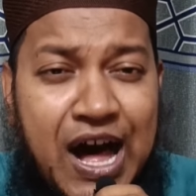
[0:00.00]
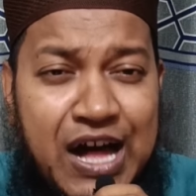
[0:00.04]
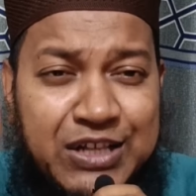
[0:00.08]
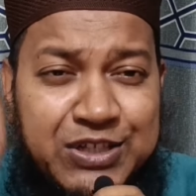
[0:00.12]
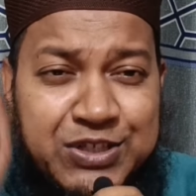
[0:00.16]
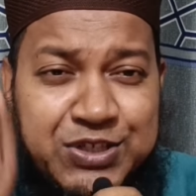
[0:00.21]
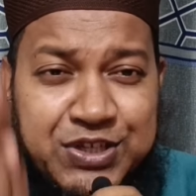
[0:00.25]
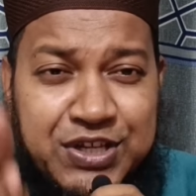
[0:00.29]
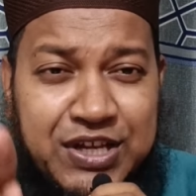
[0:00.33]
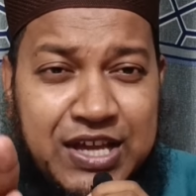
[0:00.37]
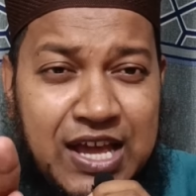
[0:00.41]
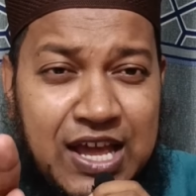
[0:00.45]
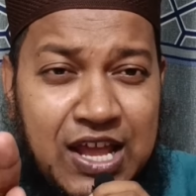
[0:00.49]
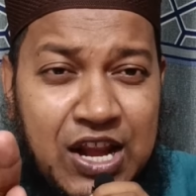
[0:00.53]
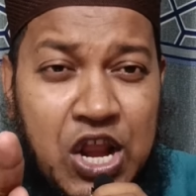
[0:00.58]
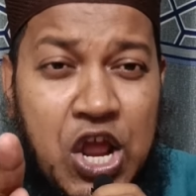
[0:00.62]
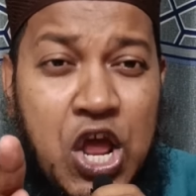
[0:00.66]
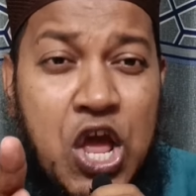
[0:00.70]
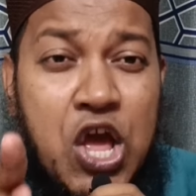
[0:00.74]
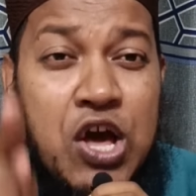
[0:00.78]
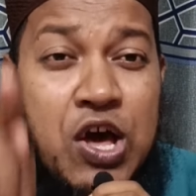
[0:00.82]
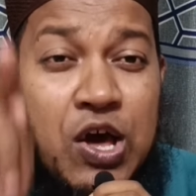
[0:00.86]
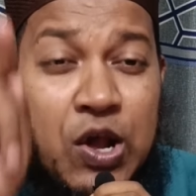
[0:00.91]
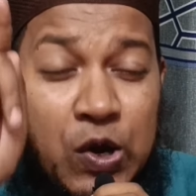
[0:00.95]
আজকের
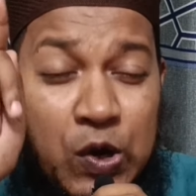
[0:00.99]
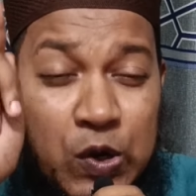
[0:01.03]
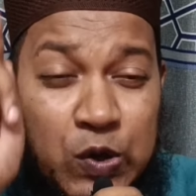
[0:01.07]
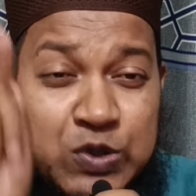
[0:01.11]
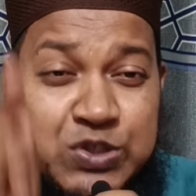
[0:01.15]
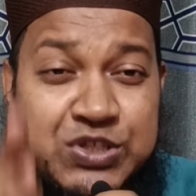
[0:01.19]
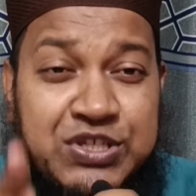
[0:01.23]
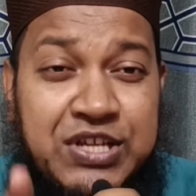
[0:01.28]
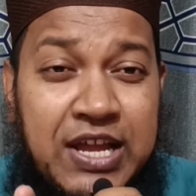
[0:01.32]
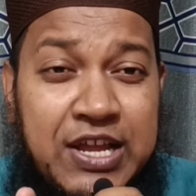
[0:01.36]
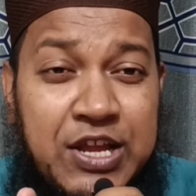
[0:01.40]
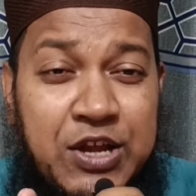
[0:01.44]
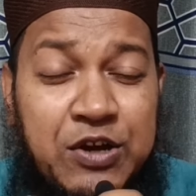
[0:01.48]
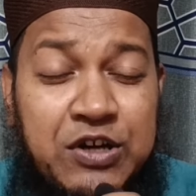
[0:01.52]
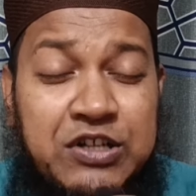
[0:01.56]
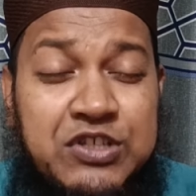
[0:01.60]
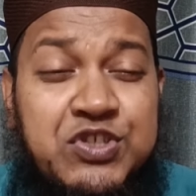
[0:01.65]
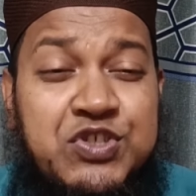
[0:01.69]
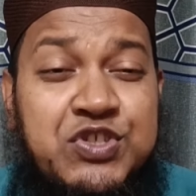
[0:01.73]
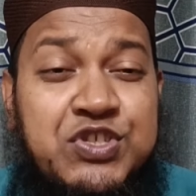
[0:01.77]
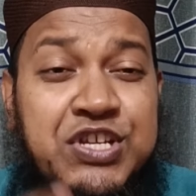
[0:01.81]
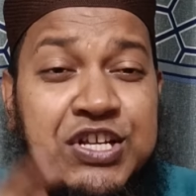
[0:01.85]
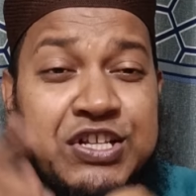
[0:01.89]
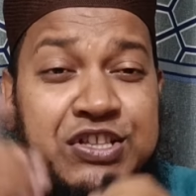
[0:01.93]
রোজাই
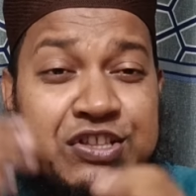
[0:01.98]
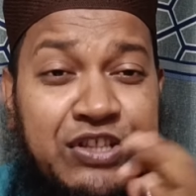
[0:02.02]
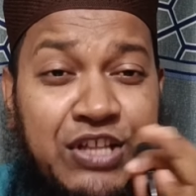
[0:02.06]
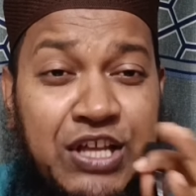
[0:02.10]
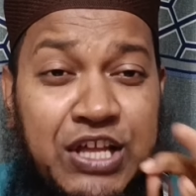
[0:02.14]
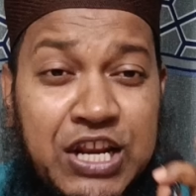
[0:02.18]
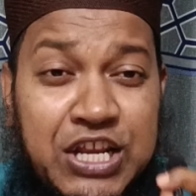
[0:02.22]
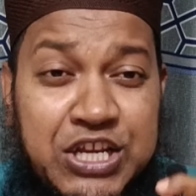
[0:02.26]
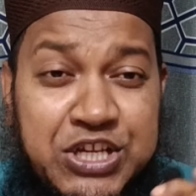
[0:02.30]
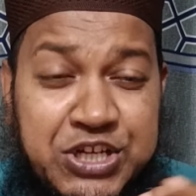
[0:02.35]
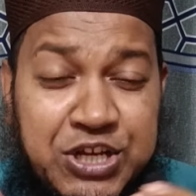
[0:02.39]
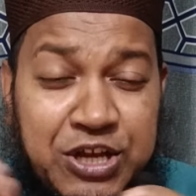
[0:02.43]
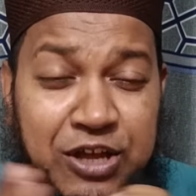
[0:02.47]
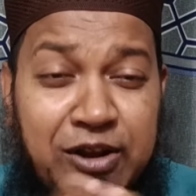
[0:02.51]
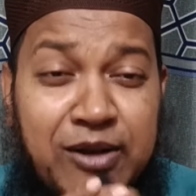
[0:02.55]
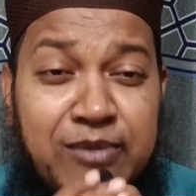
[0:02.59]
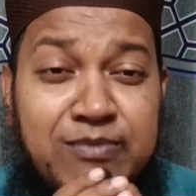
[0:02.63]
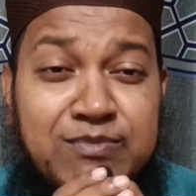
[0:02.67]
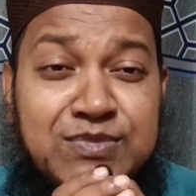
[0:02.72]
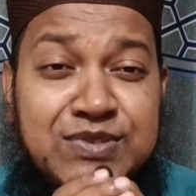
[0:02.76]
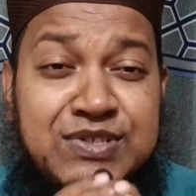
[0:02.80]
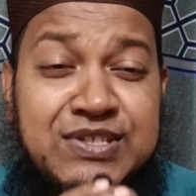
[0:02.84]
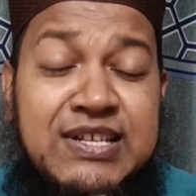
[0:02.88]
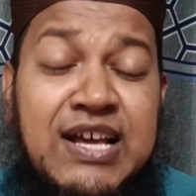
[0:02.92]
হচ্ছে তিরিশে
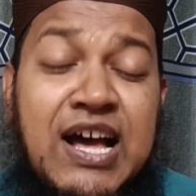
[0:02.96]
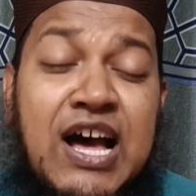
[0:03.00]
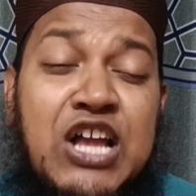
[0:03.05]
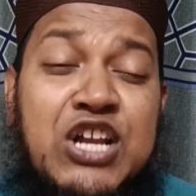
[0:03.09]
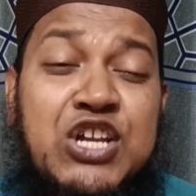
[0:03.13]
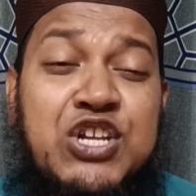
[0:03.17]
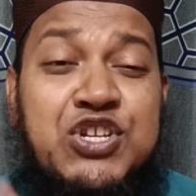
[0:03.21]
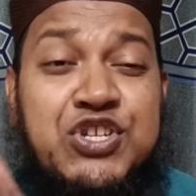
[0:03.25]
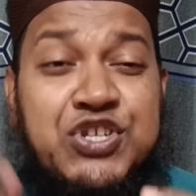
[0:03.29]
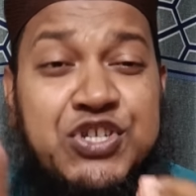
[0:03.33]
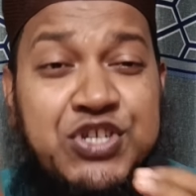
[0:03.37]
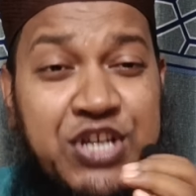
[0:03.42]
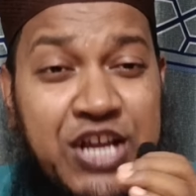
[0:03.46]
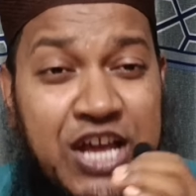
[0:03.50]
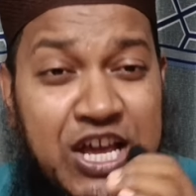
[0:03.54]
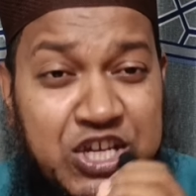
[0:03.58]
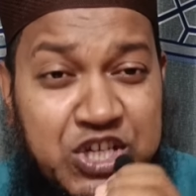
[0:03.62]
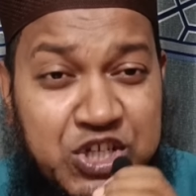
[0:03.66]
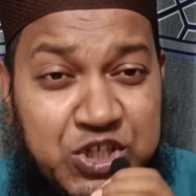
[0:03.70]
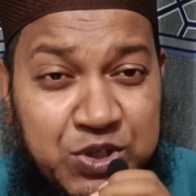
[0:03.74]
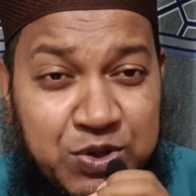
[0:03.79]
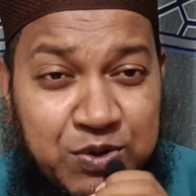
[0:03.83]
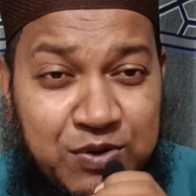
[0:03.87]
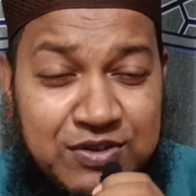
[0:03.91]
রমজান
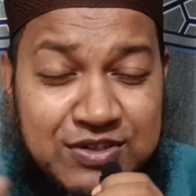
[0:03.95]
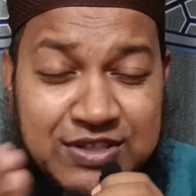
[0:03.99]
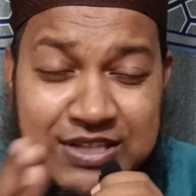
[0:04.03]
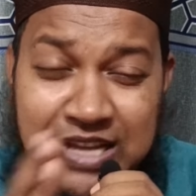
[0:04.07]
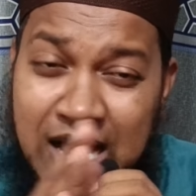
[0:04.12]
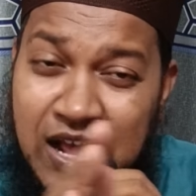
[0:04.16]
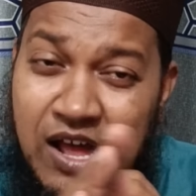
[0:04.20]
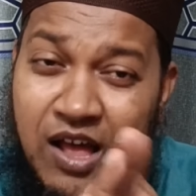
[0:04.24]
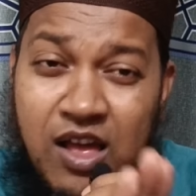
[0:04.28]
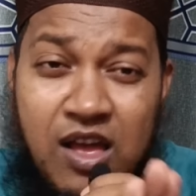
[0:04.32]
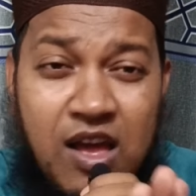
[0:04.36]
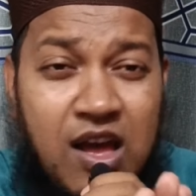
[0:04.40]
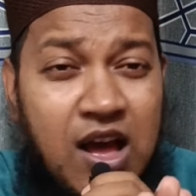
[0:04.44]
শেষ রোজা